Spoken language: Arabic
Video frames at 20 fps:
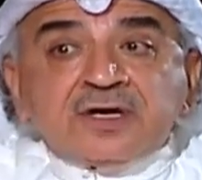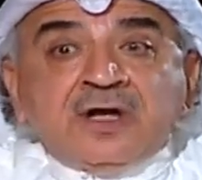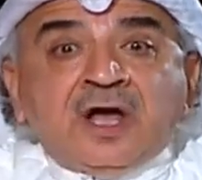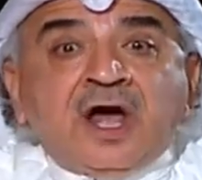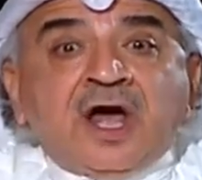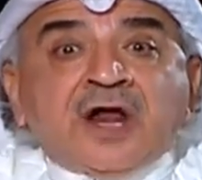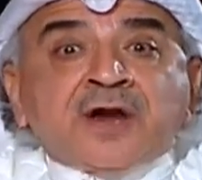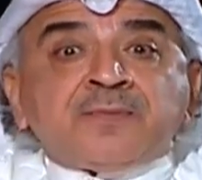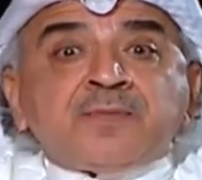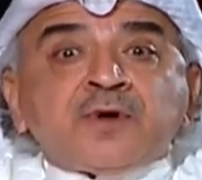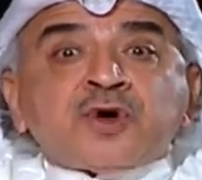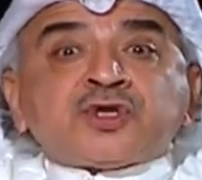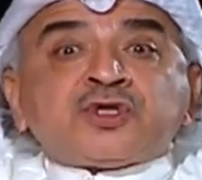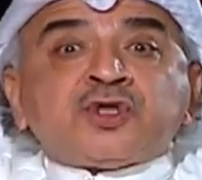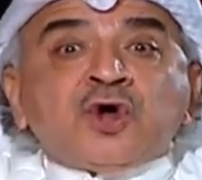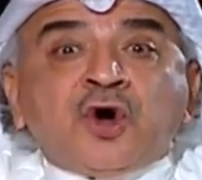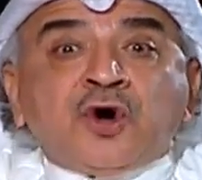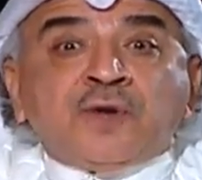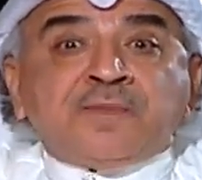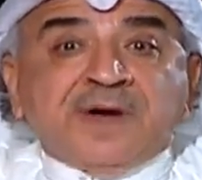حرب
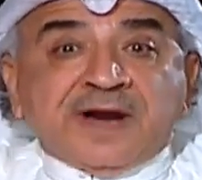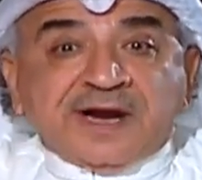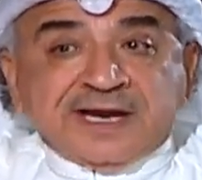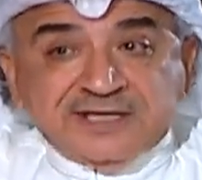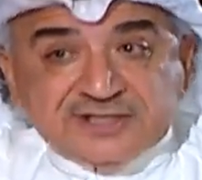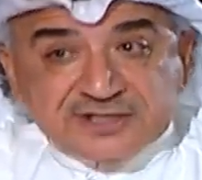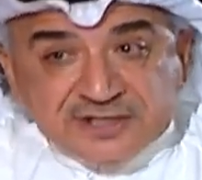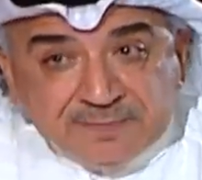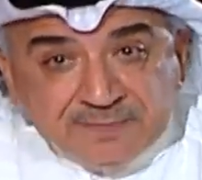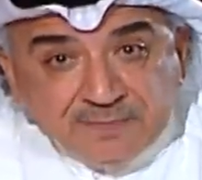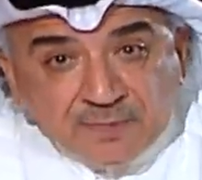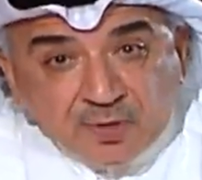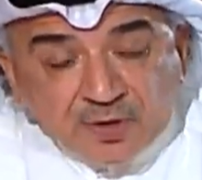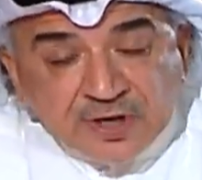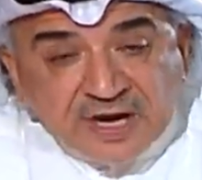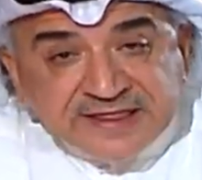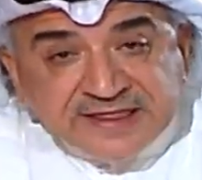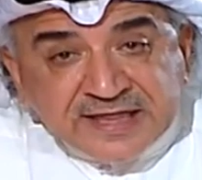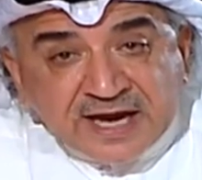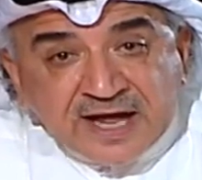اكتوبر
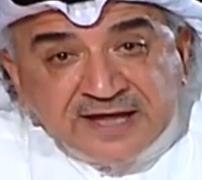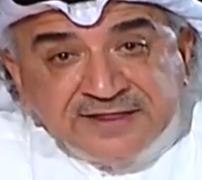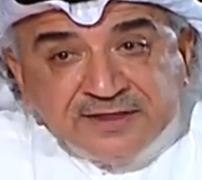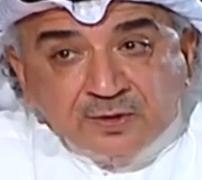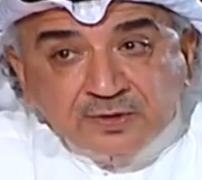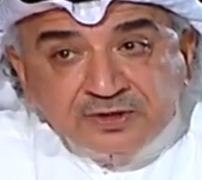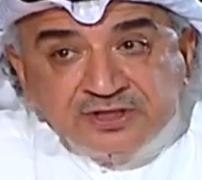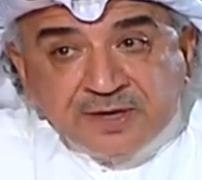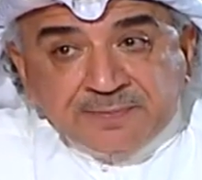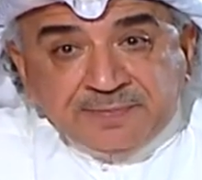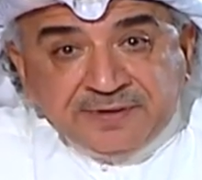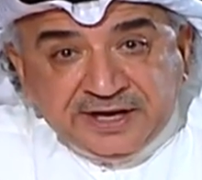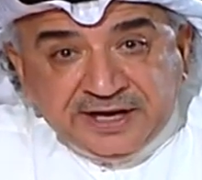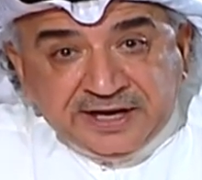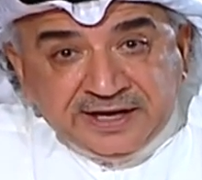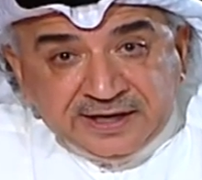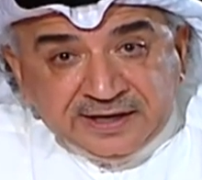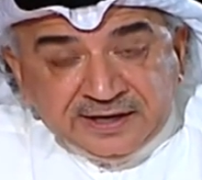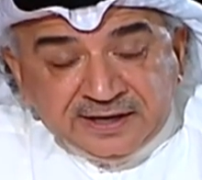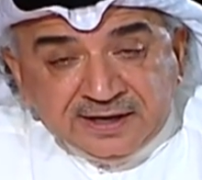يسمونها
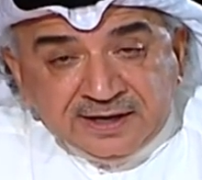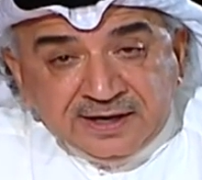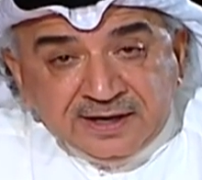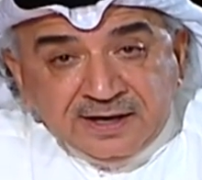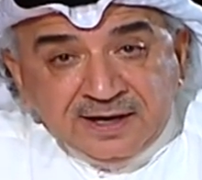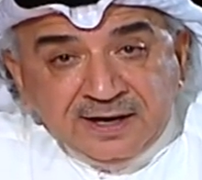73